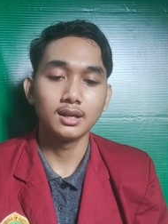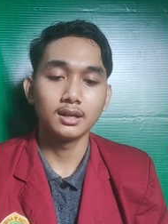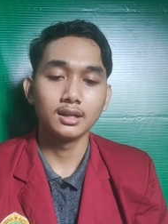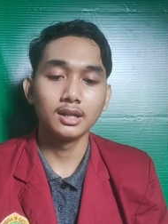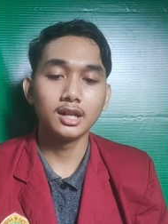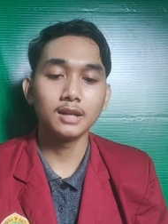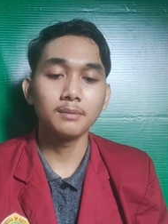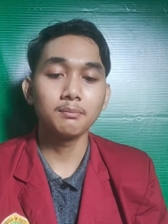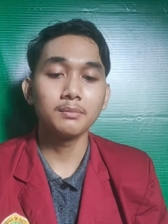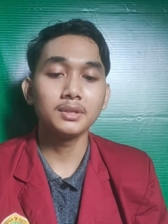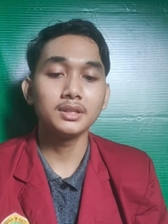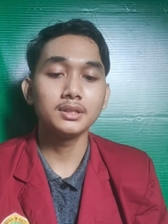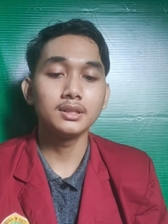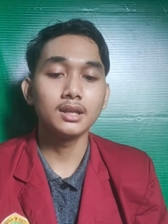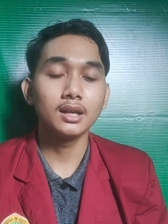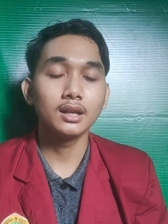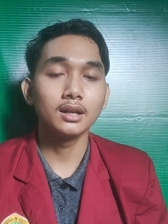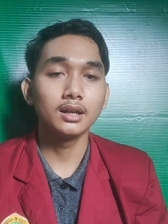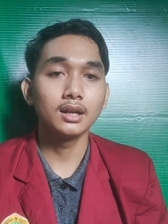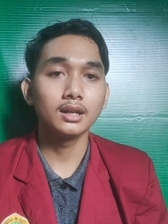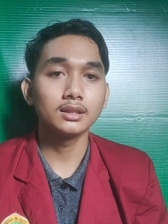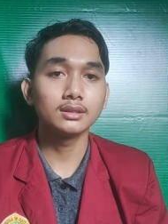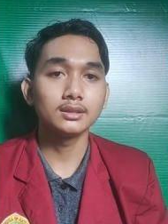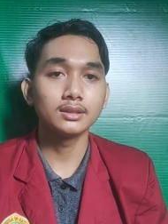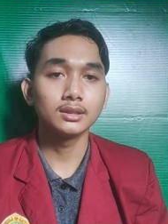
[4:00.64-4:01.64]
dan
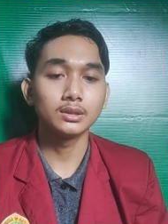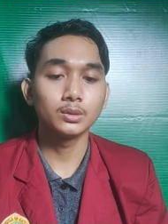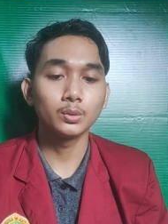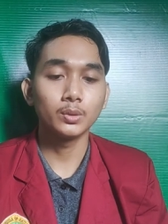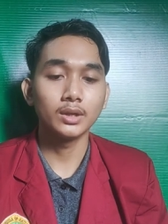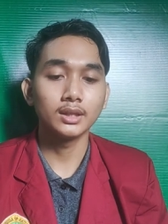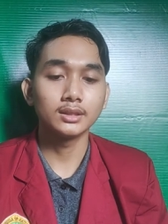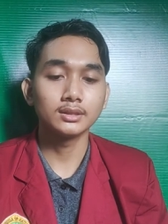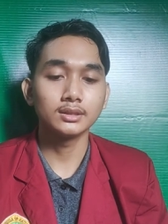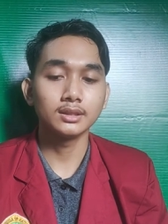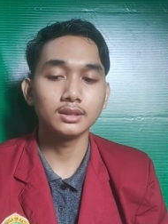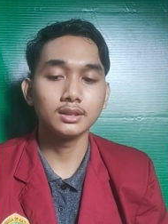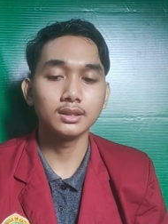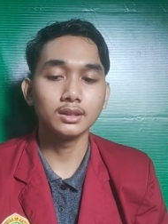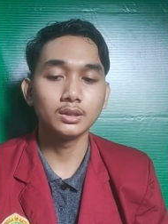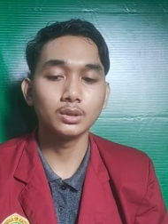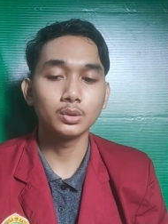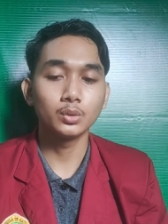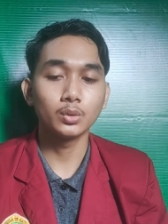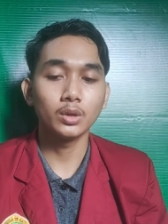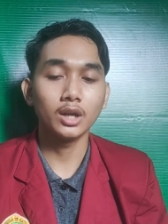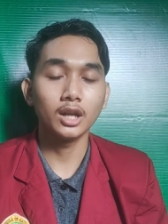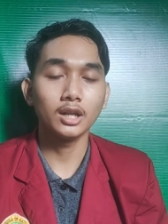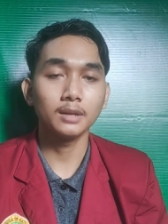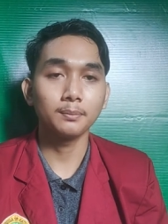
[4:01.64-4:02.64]
menjaga situasi
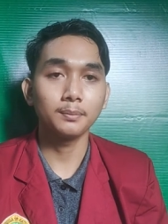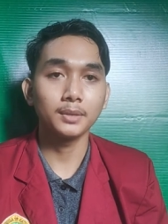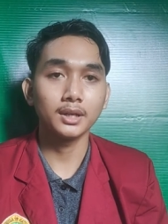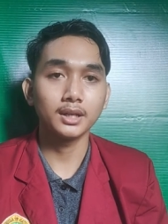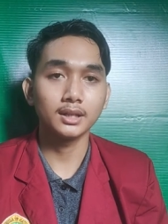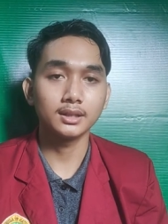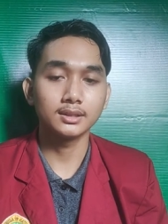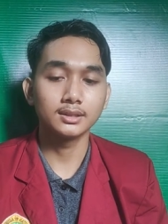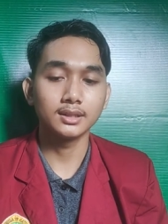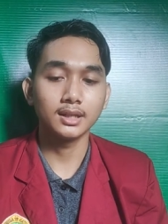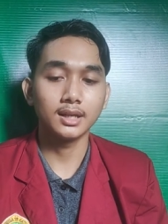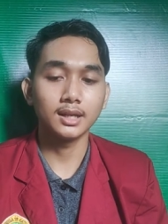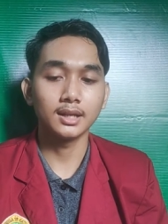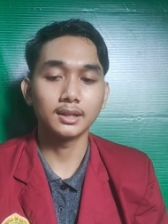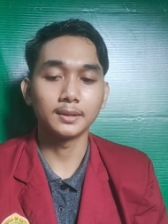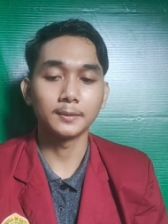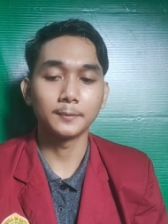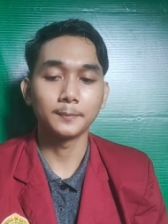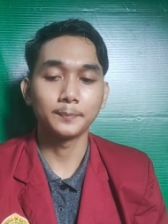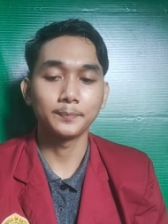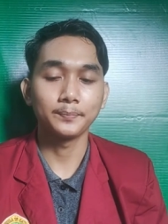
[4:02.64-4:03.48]
lingkungan pekerjaan.